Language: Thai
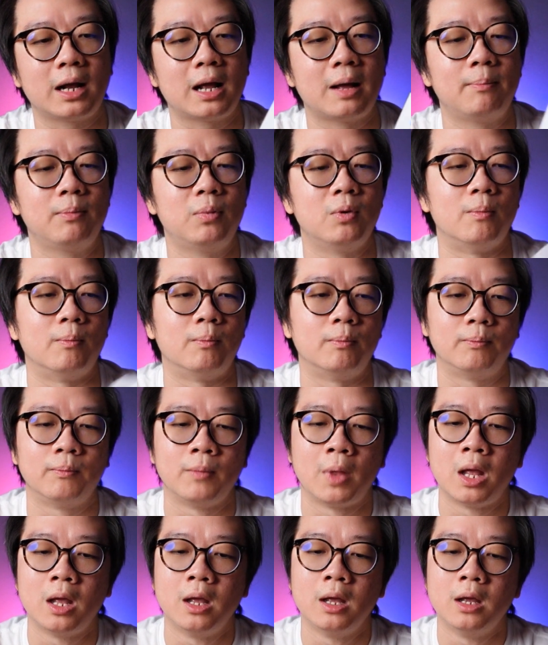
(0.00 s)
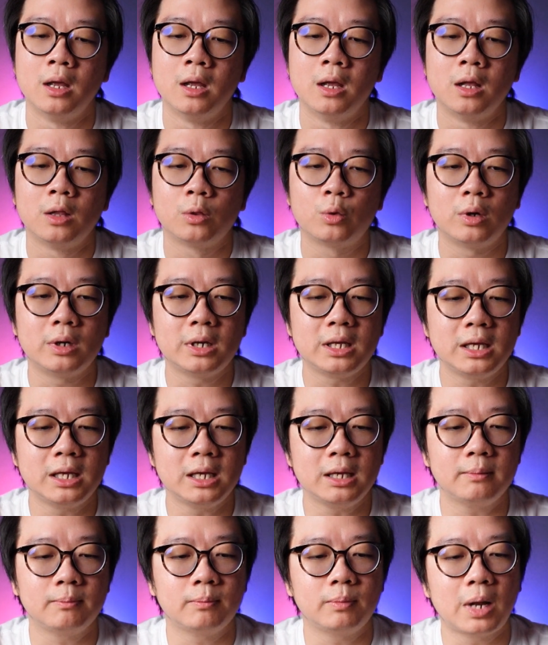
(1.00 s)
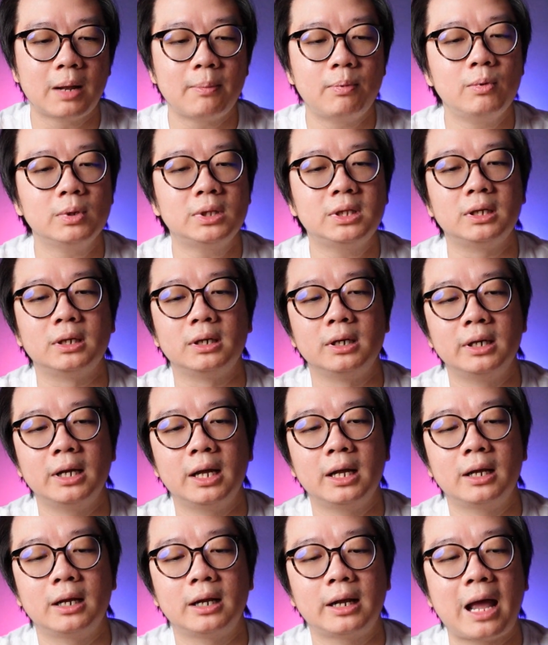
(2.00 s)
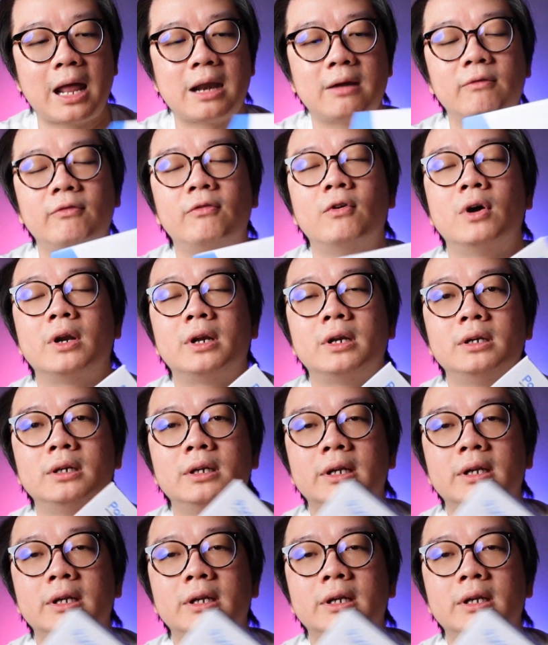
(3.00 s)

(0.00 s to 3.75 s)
นะครับผมตัวนี้ถ้าพูดถึงเรื่องกันฝน